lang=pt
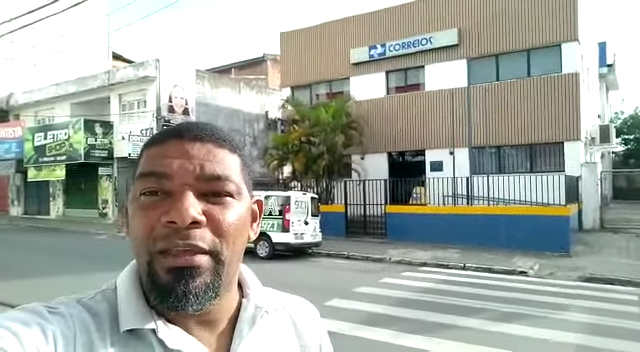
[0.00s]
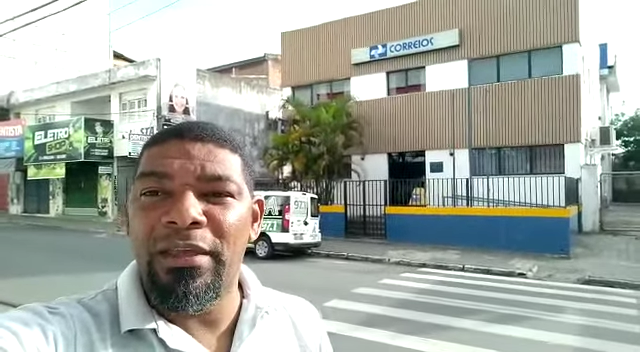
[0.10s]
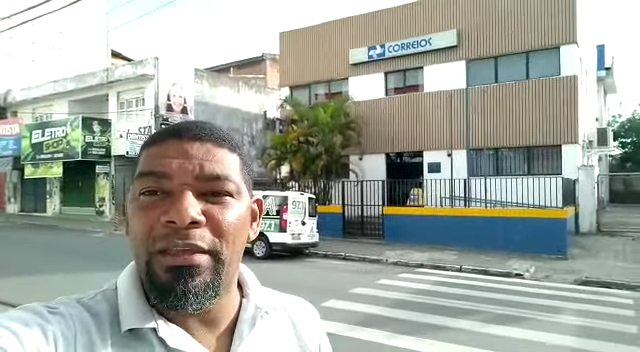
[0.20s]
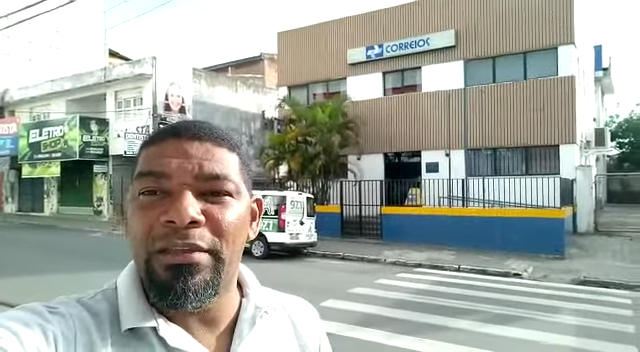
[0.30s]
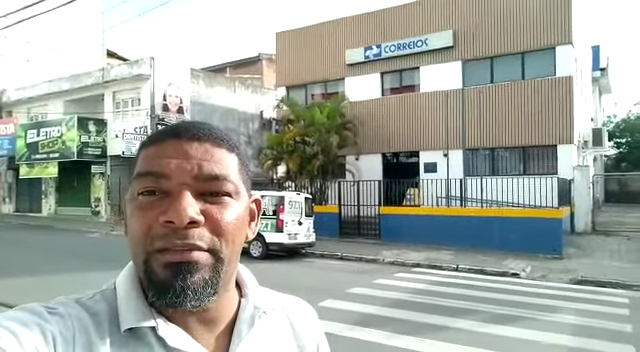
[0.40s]

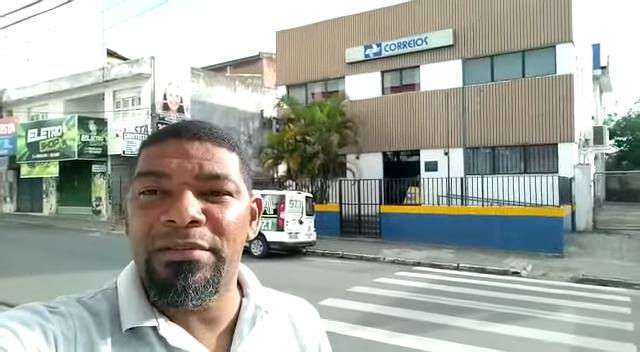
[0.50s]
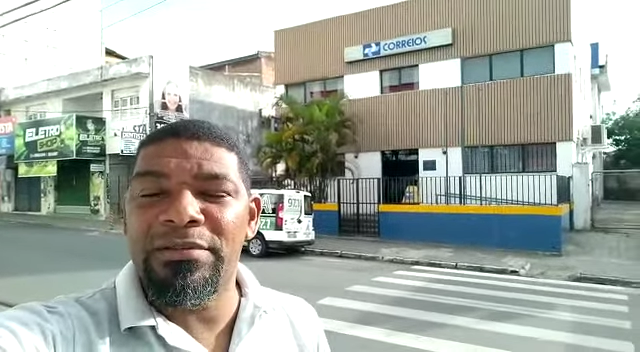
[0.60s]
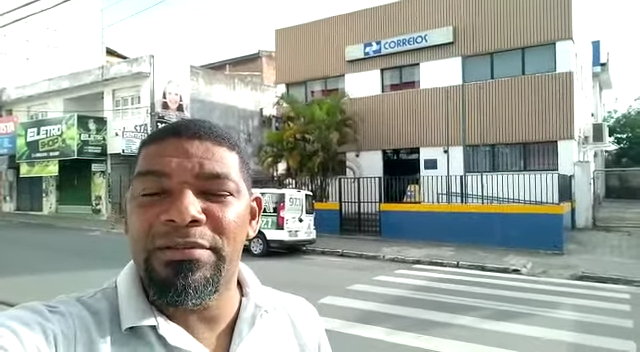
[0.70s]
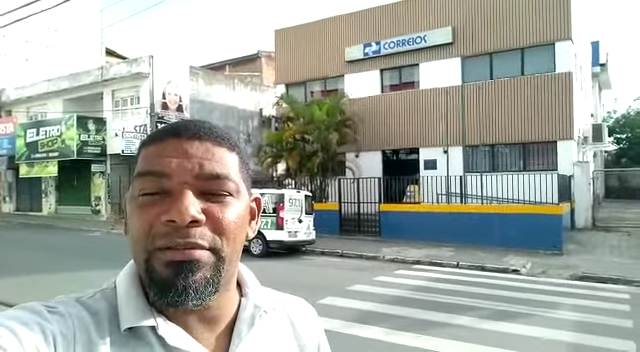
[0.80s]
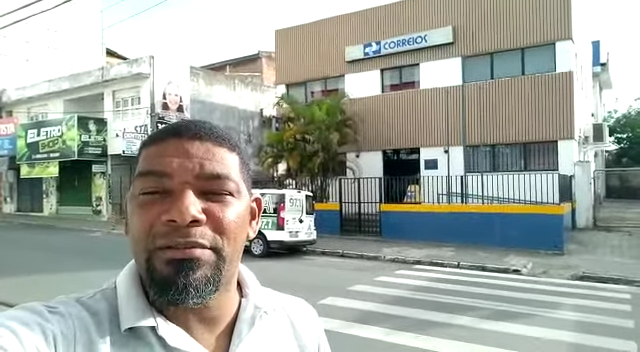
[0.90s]

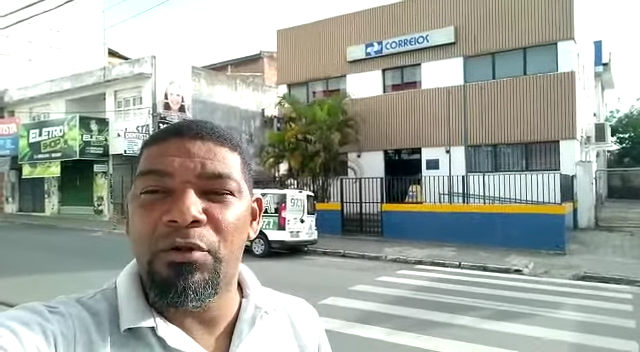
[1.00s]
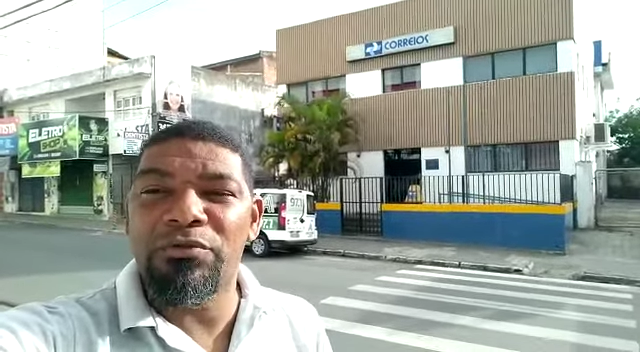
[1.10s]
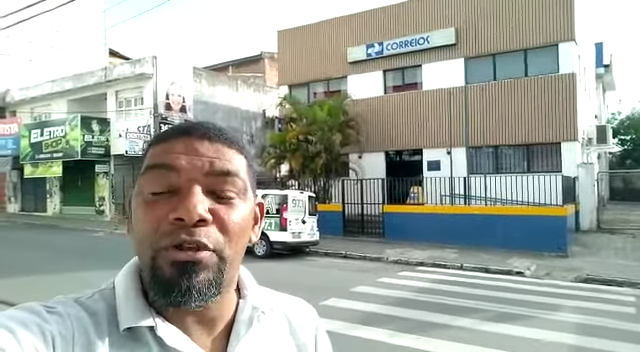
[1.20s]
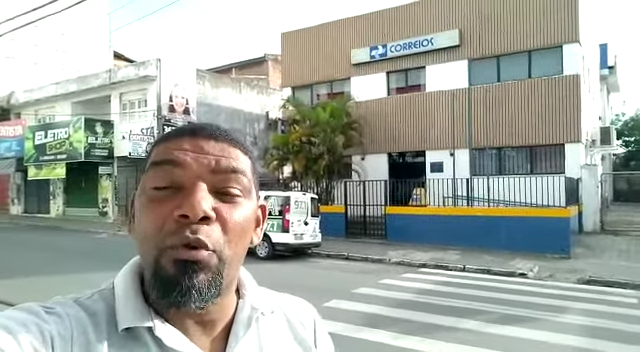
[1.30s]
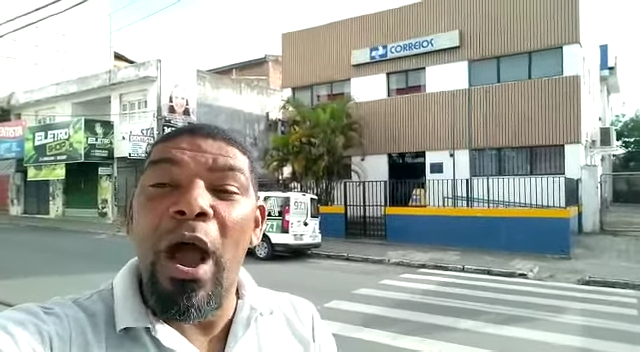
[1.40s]
eles estão
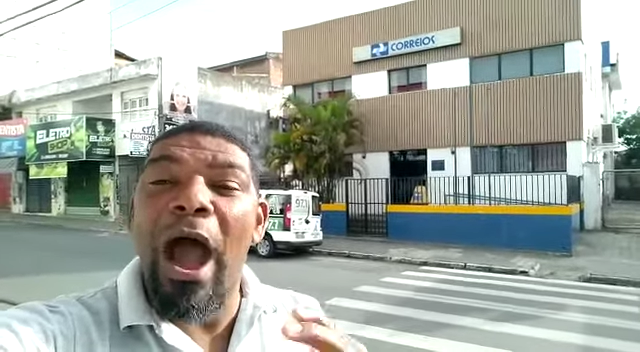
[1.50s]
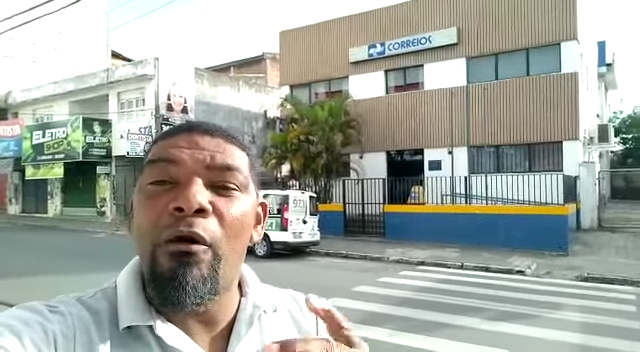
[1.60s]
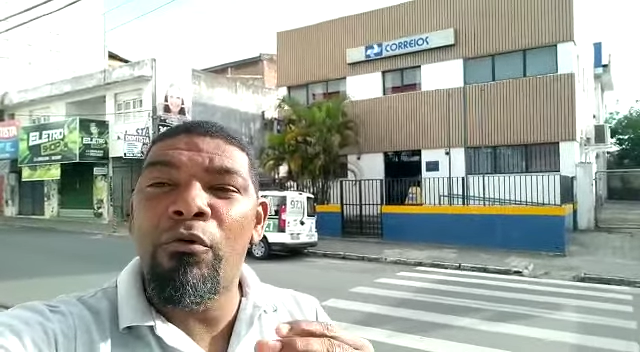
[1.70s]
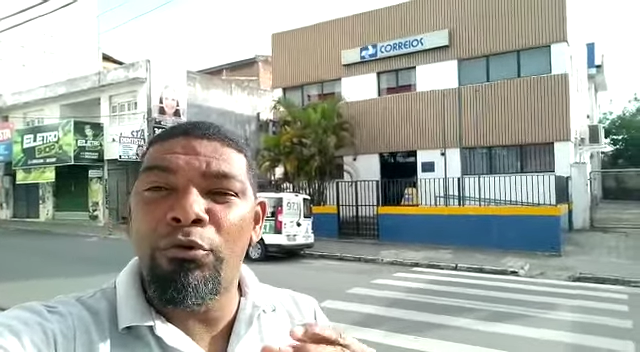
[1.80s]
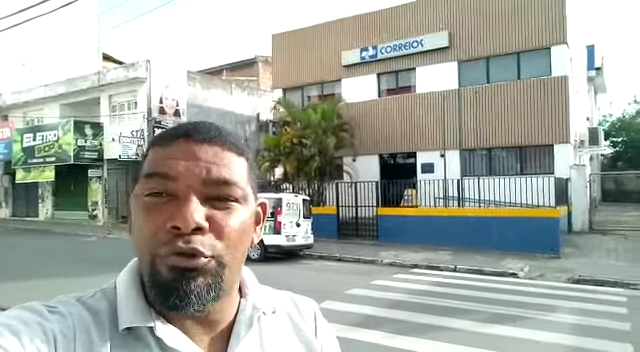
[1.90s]
usando
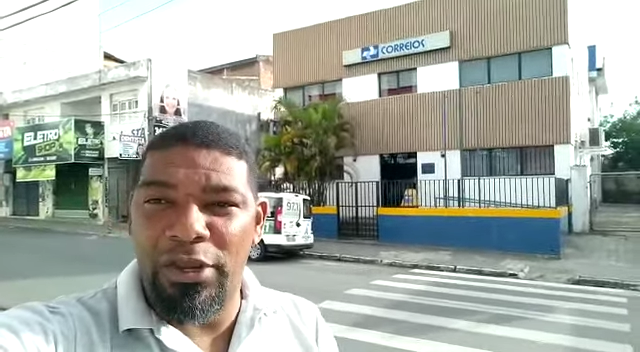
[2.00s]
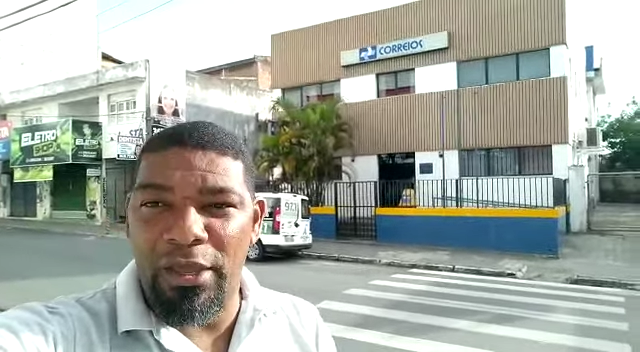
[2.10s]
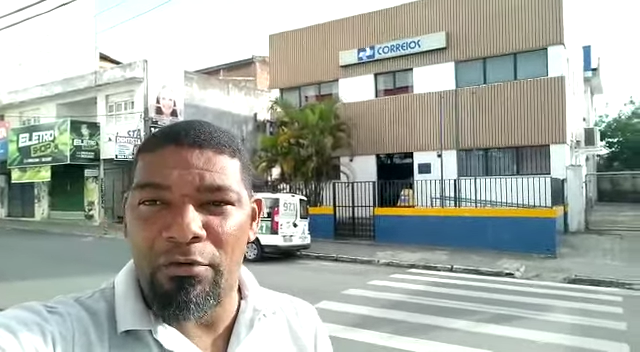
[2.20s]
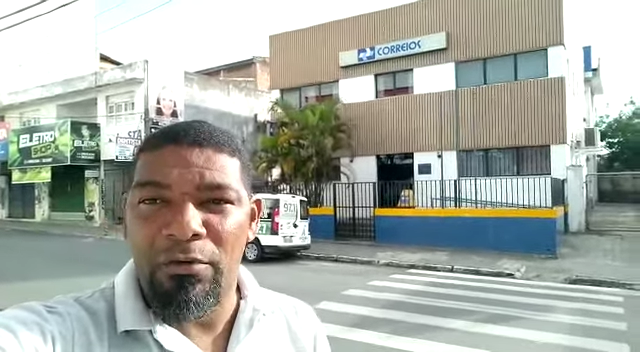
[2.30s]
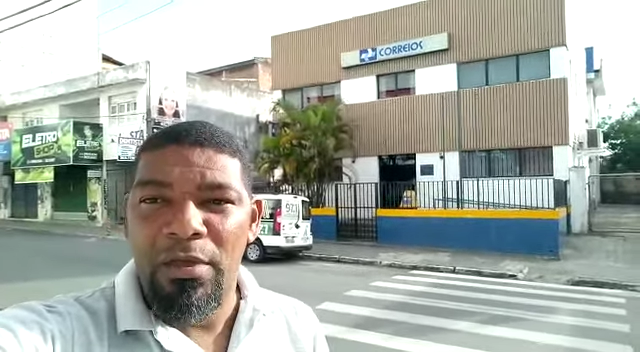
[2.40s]
álcool
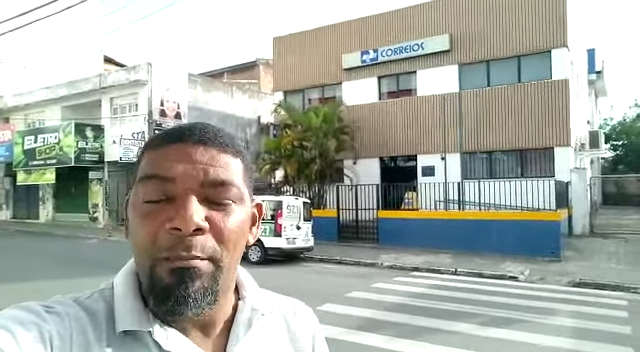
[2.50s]
gel.